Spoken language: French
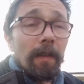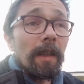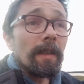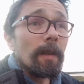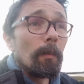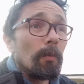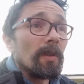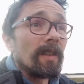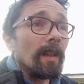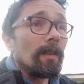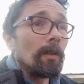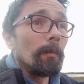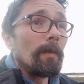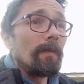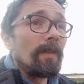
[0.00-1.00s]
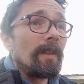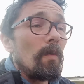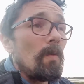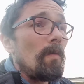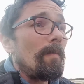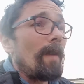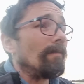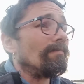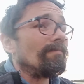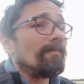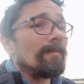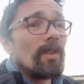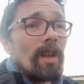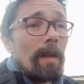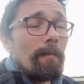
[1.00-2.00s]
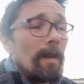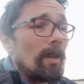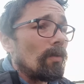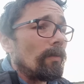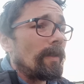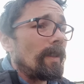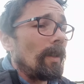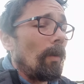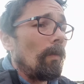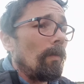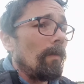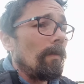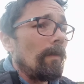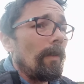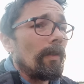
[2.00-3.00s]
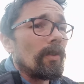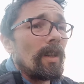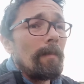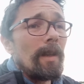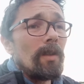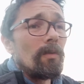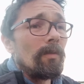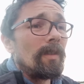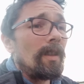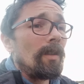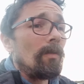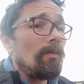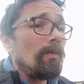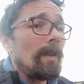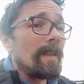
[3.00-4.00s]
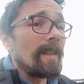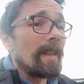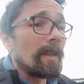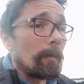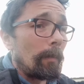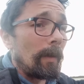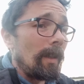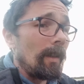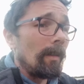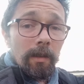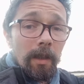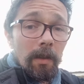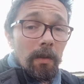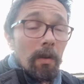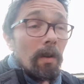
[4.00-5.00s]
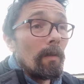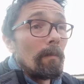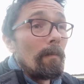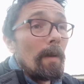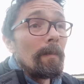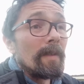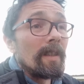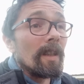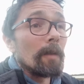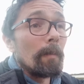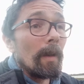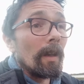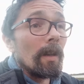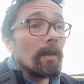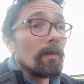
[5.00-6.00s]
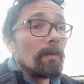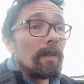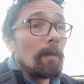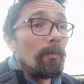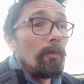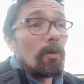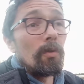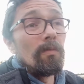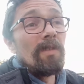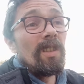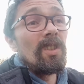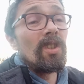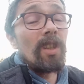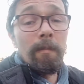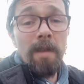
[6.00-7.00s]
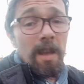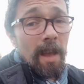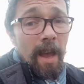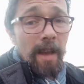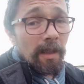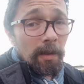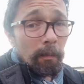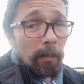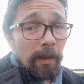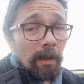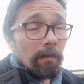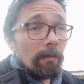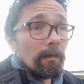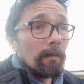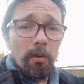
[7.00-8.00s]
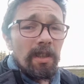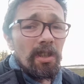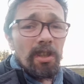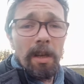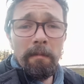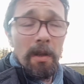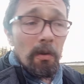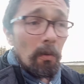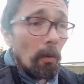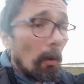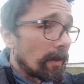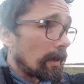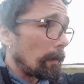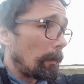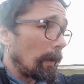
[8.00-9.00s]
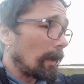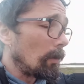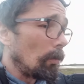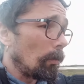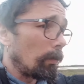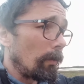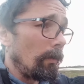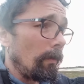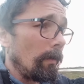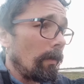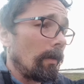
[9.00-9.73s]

vrai que c'est pour ça que dans mes vidéos, bah, jamais je dis on, jamais je dis nous les aspis. D'ailleurs, euh, même si Asperger se dit plus, je ne dis jamais aspi. Je dis jamais neurotypique non plus. Moi,